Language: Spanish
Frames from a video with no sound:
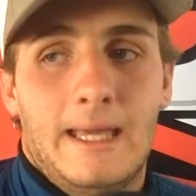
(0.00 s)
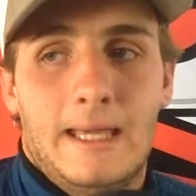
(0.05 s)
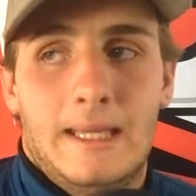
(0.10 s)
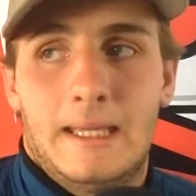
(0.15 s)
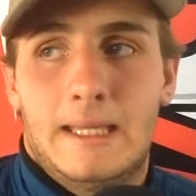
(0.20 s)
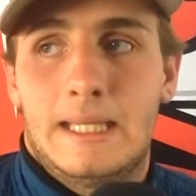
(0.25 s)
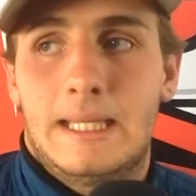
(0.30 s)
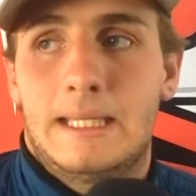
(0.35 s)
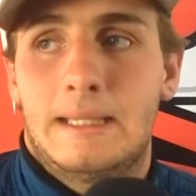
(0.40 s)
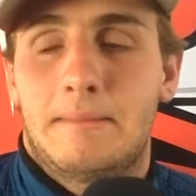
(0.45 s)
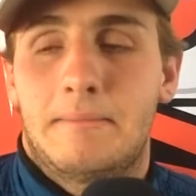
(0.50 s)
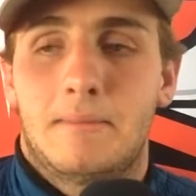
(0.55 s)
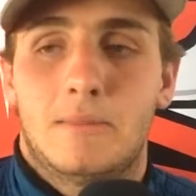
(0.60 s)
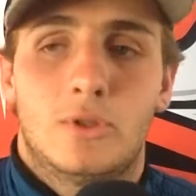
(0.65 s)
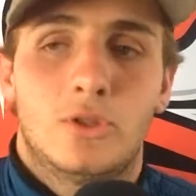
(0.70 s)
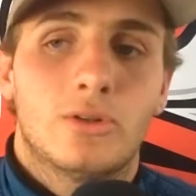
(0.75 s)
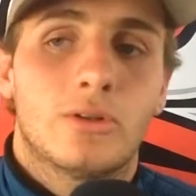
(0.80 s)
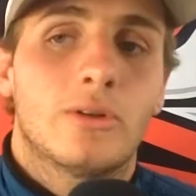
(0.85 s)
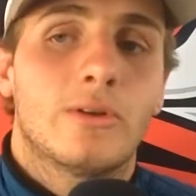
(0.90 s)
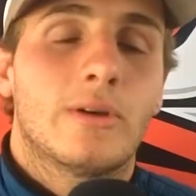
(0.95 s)

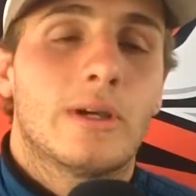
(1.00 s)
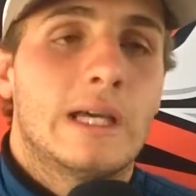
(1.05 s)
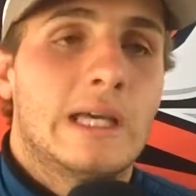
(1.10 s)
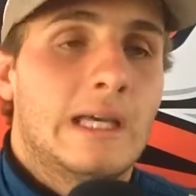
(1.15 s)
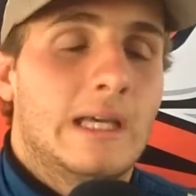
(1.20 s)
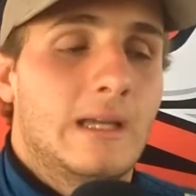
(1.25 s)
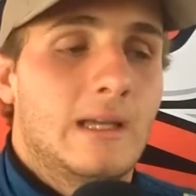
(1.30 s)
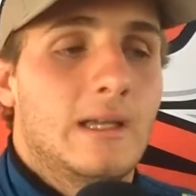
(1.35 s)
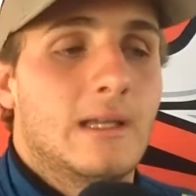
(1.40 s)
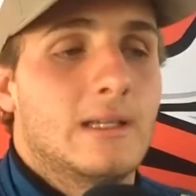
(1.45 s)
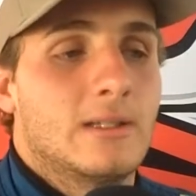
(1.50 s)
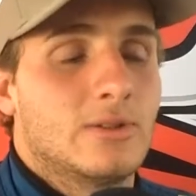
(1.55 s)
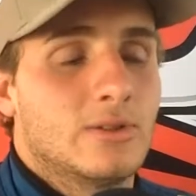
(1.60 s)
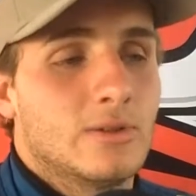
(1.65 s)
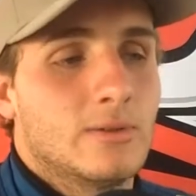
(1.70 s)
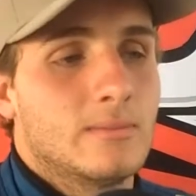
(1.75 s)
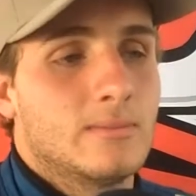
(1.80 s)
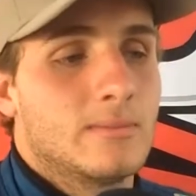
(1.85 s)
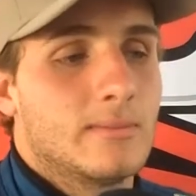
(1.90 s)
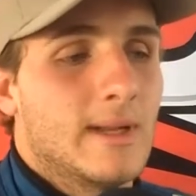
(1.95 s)
Eh, yo creo
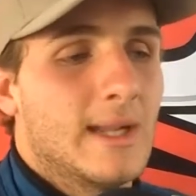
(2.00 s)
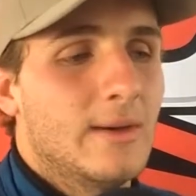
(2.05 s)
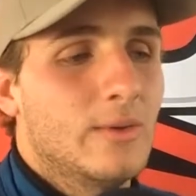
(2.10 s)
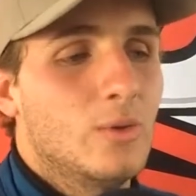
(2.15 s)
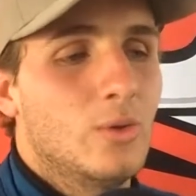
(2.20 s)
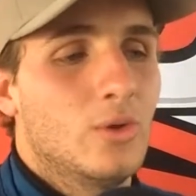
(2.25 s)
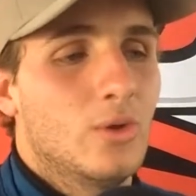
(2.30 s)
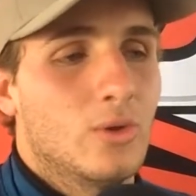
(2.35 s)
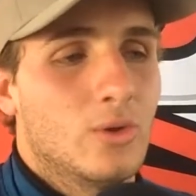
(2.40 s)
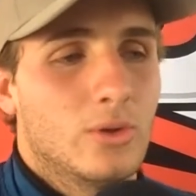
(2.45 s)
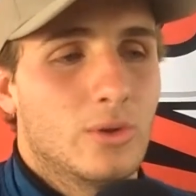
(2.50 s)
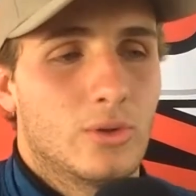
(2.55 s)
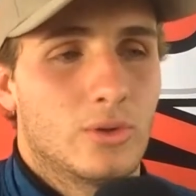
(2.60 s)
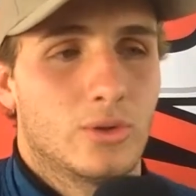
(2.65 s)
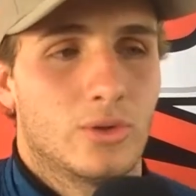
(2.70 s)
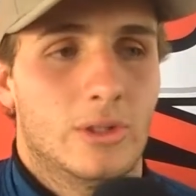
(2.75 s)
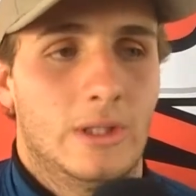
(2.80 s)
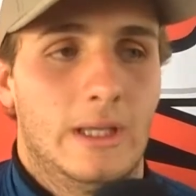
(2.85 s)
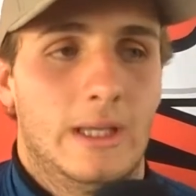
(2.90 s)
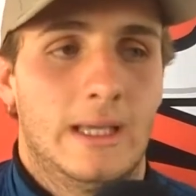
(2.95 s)
que son
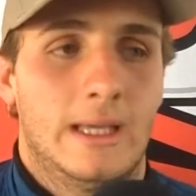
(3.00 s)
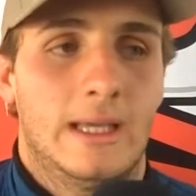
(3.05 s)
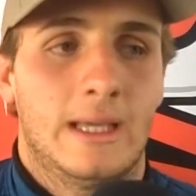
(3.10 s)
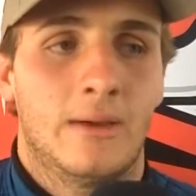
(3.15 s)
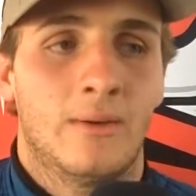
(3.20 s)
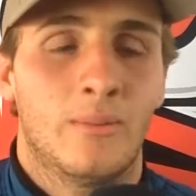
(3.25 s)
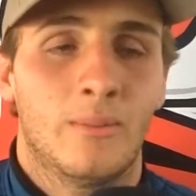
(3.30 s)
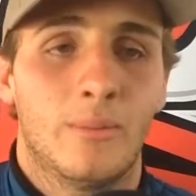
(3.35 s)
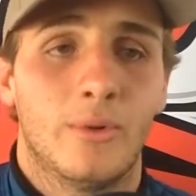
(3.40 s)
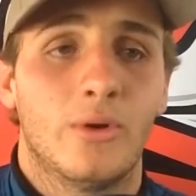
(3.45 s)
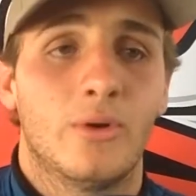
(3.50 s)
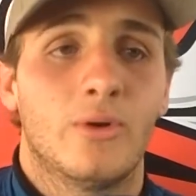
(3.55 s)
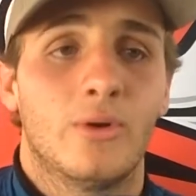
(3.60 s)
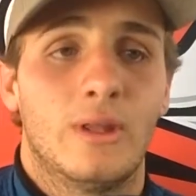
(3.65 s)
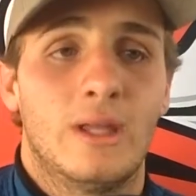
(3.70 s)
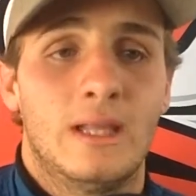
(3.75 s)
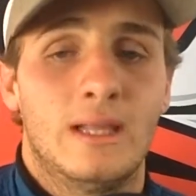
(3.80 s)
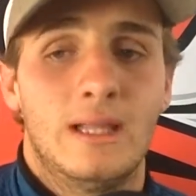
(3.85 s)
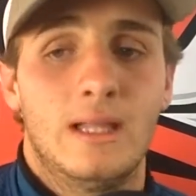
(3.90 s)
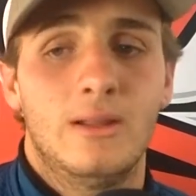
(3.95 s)
autos
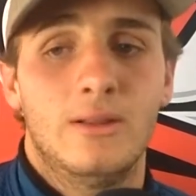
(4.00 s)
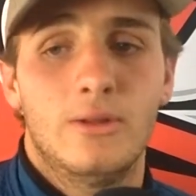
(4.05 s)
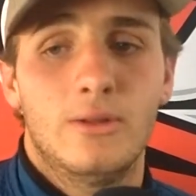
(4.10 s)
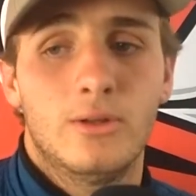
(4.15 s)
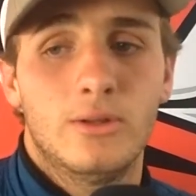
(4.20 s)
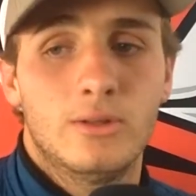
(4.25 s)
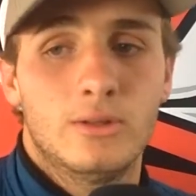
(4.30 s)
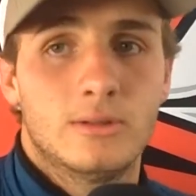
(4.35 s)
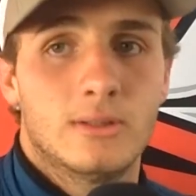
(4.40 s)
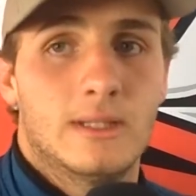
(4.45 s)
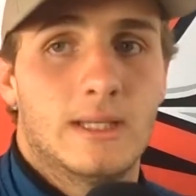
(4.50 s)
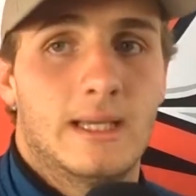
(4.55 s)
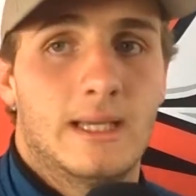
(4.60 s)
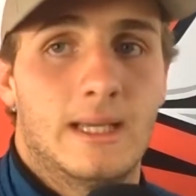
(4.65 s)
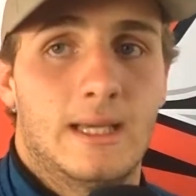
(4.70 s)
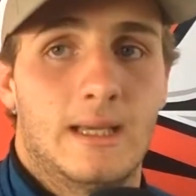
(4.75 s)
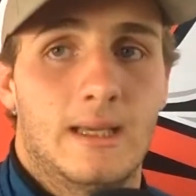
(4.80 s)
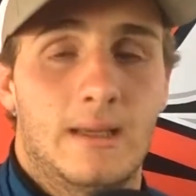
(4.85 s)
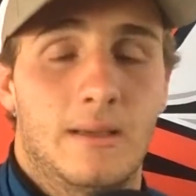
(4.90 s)
un poco distintos.